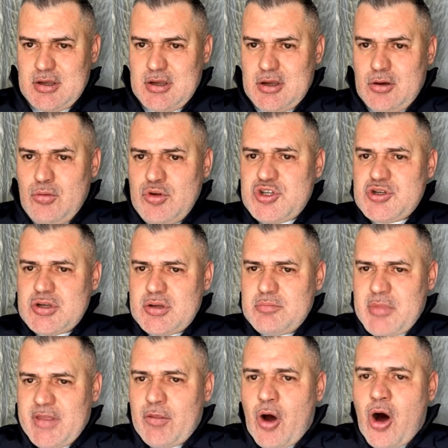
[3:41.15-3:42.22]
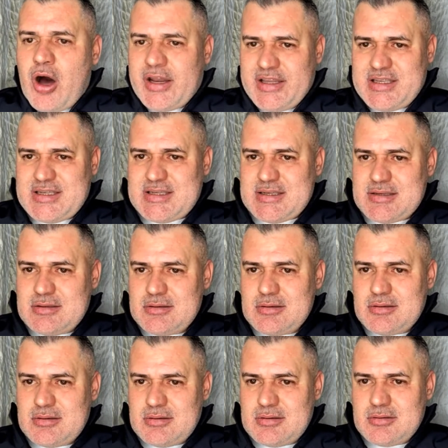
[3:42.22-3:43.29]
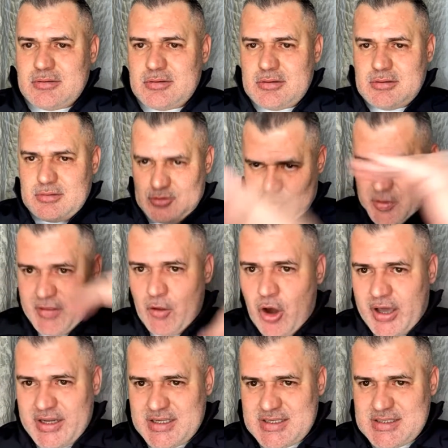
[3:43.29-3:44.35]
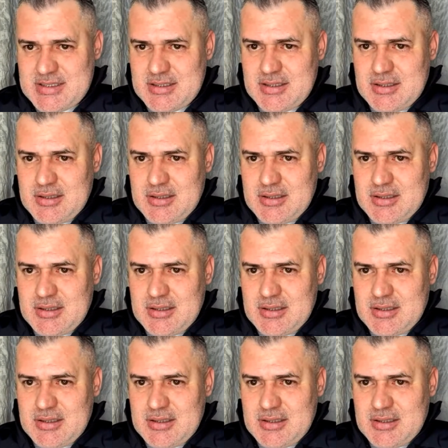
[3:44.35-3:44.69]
Os menores, os menores,